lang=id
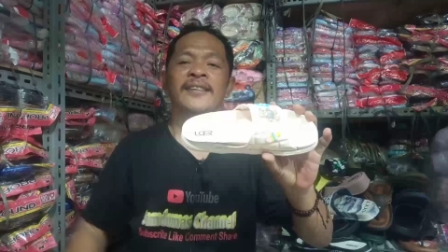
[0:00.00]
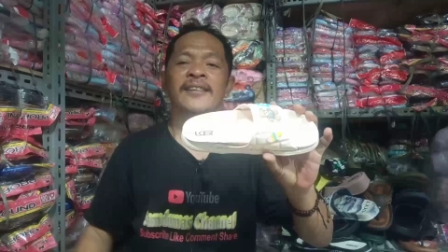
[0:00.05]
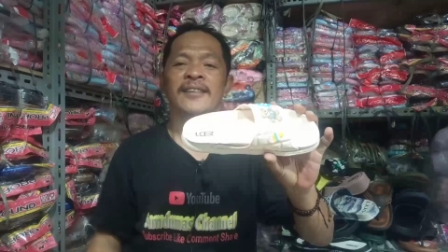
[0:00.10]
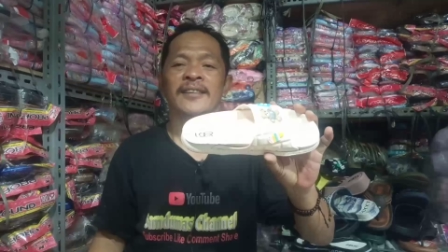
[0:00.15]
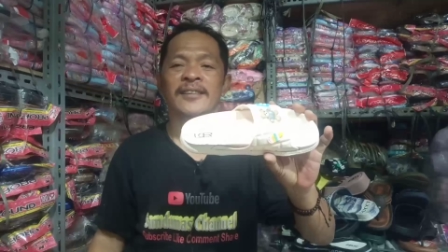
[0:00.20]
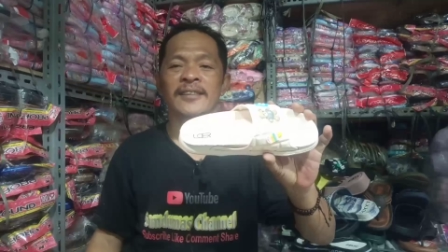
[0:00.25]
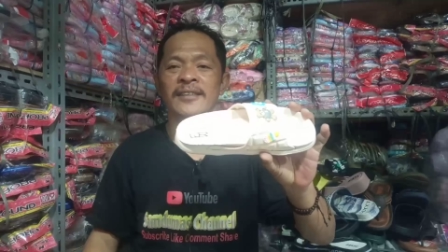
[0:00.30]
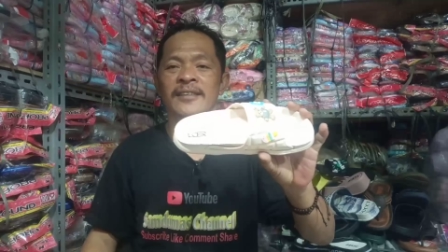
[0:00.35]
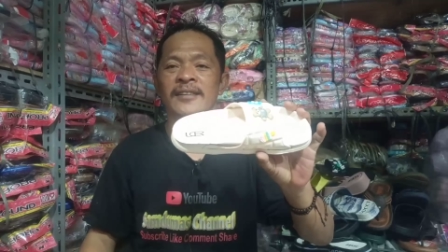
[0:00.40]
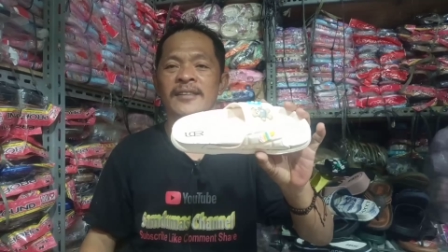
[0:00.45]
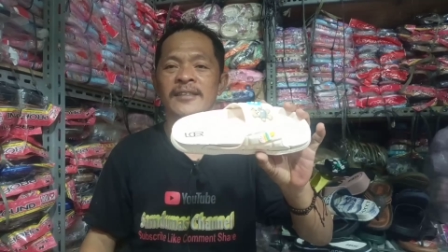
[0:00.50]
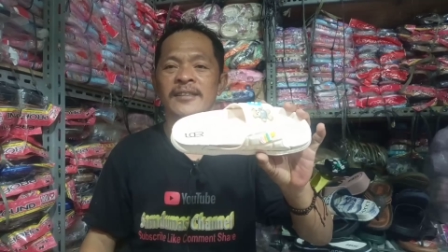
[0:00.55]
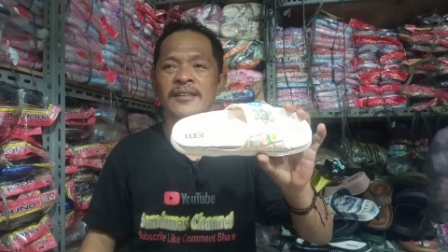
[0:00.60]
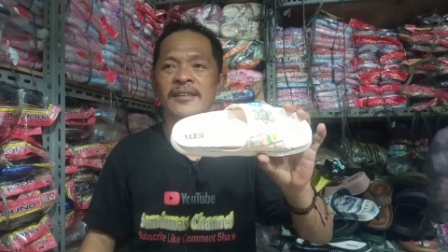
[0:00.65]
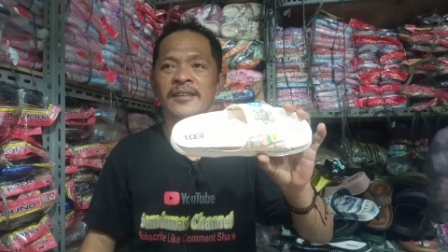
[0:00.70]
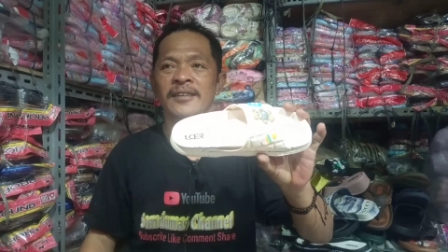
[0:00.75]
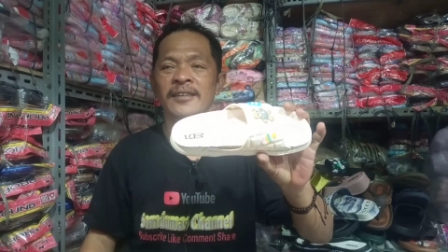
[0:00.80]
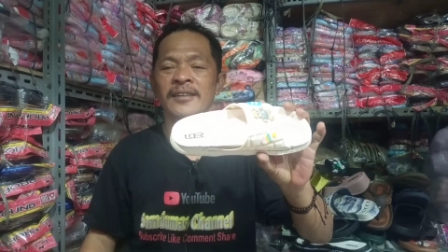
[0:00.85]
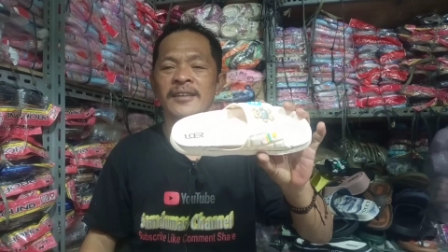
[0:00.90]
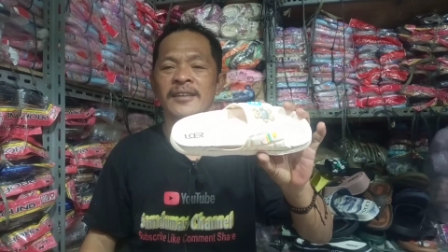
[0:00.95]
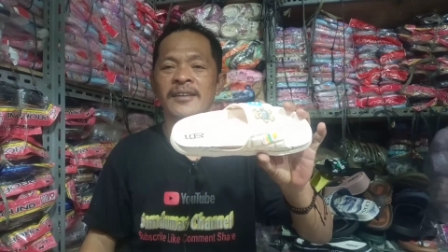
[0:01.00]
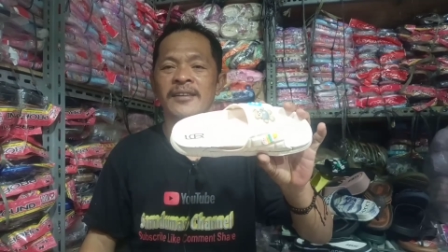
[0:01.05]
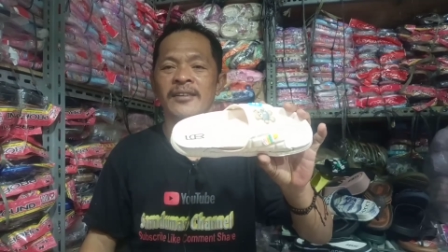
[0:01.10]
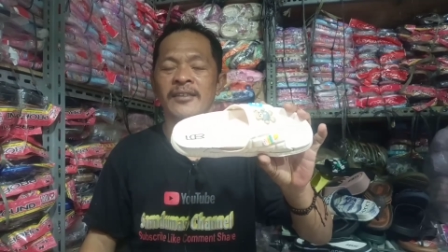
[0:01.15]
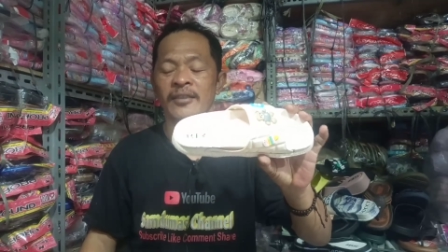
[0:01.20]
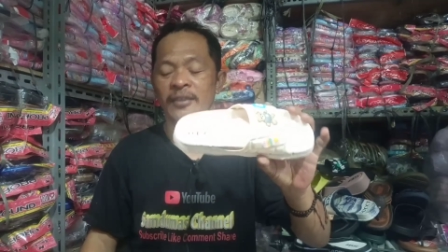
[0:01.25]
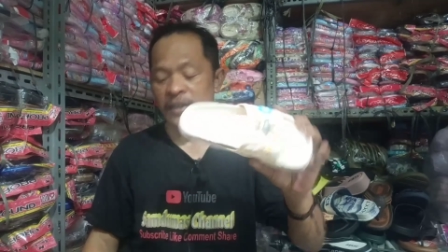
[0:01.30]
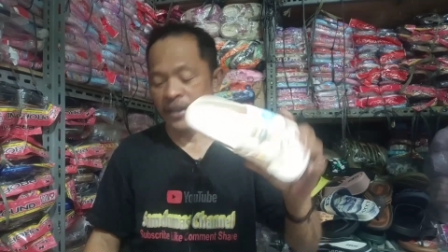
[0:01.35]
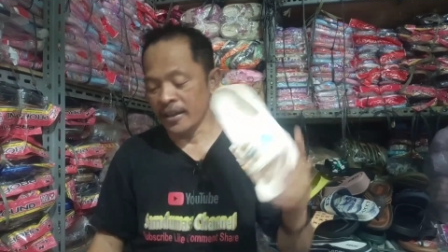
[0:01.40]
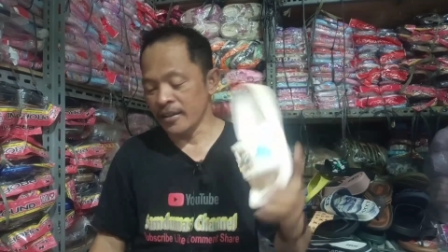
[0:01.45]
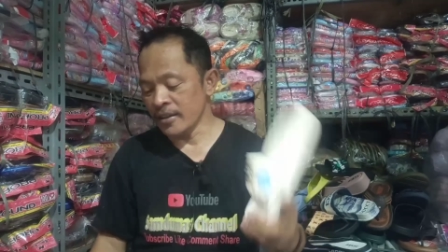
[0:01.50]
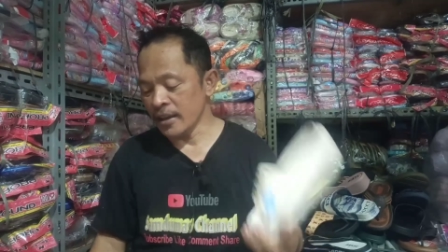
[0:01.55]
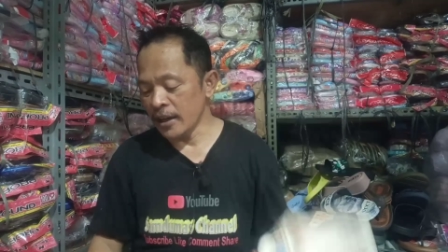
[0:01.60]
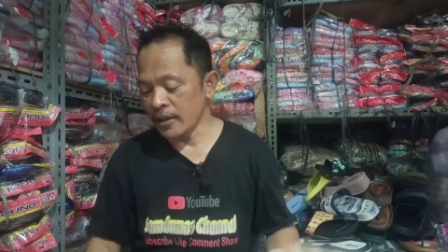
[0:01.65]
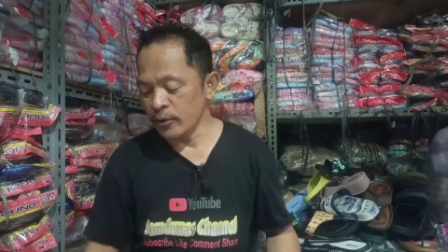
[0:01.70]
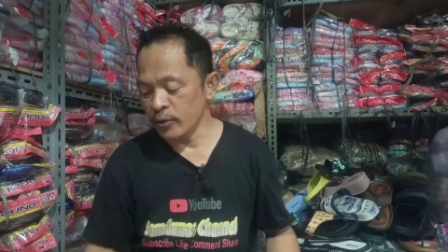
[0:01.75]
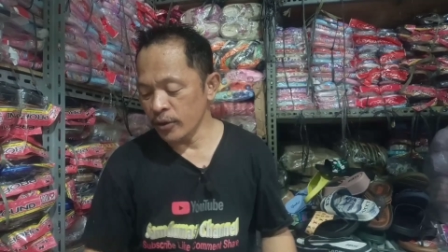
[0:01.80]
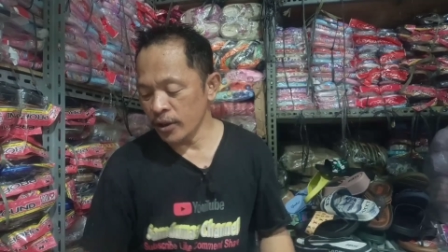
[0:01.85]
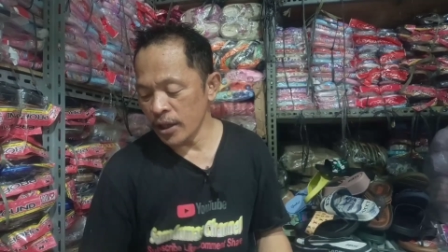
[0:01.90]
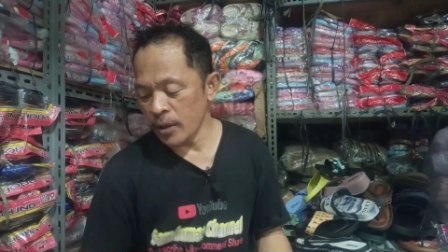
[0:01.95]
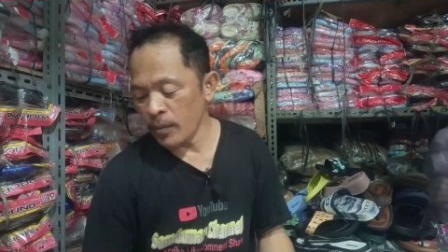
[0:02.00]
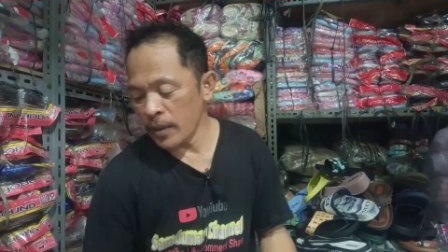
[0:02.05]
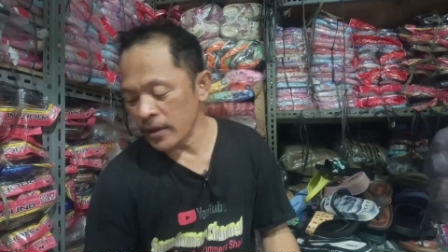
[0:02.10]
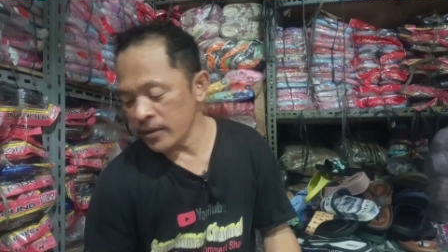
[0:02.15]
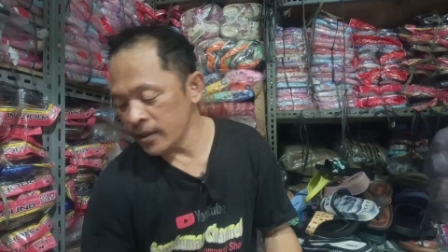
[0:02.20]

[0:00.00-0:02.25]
Oke, selanjutnya masih ada satu produk kembali